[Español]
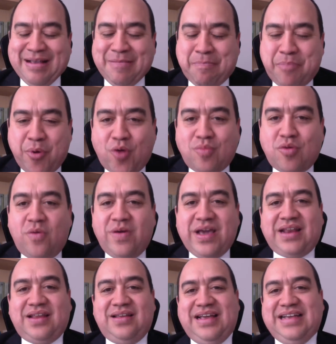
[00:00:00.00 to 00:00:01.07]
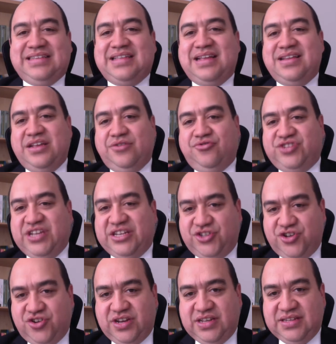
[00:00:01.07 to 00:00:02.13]
promover estas
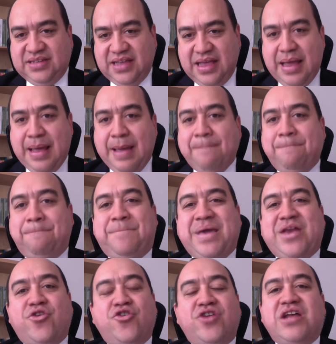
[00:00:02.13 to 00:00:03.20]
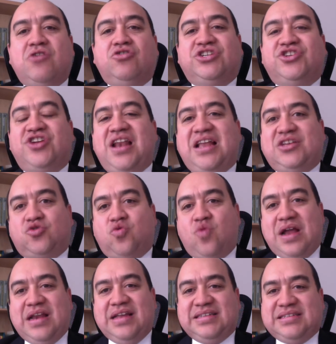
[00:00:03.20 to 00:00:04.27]
negociaciones, pero no negociaciones en las
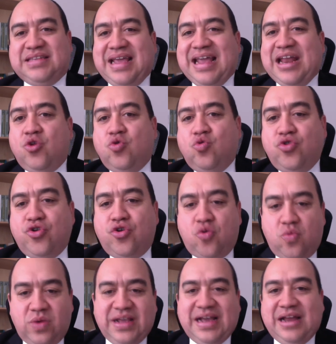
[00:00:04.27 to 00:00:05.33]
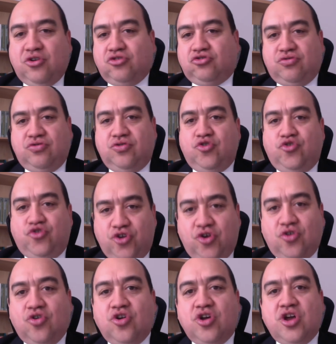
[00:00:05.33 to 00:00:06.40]
cuales el uno obliga al otro,
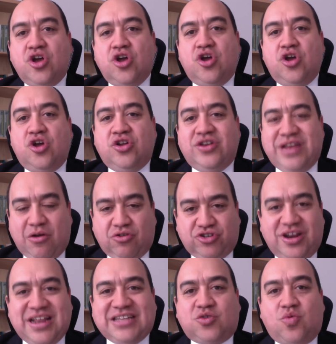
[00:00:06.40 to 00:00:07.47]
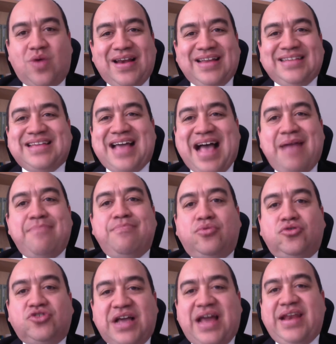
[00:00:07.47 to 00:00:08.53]
no, negociaciones en las cuales
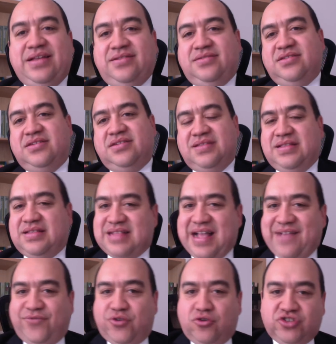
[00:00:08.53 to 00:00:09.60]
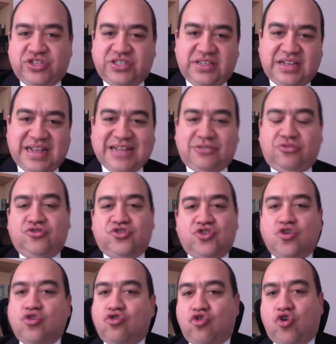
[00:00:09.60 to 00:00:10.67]
ambos ganan, tanto los
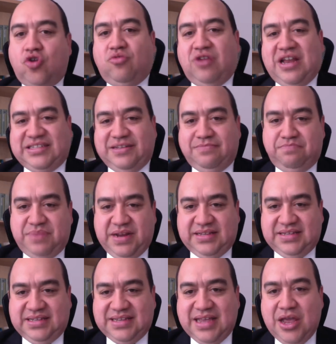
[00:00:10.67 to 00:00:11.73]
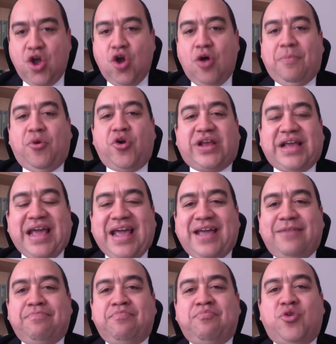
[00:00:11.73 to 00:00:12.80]
sindicatos como las empresas. ¿Por
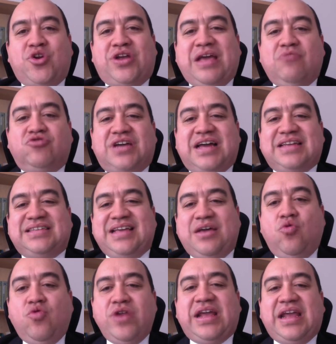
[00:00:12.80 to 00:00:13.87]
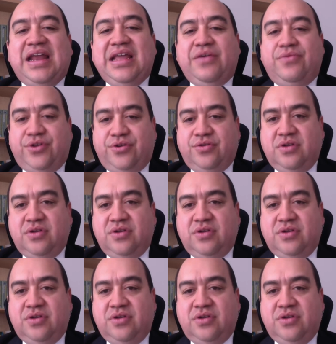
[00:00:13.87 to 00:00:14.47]
qué? Porque buscarse un equilibrio